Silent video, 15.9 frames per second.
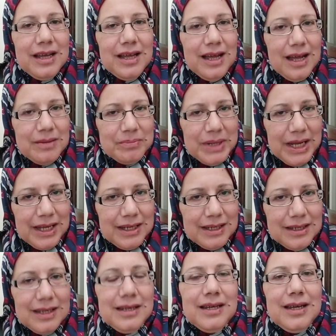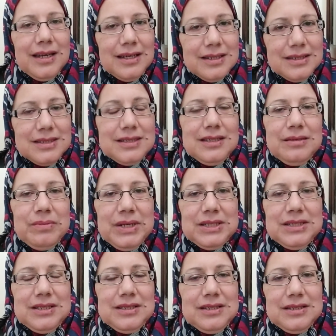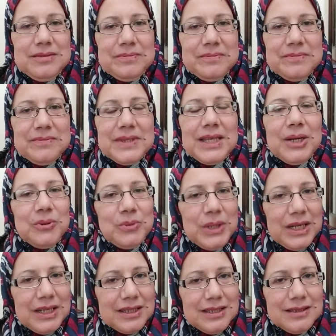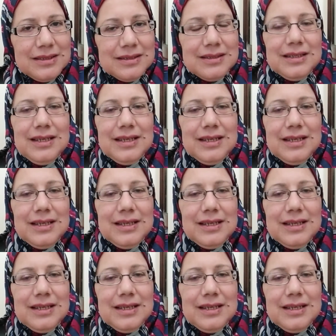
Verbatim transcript: أهم حاجة اصحي بدري ويا ريت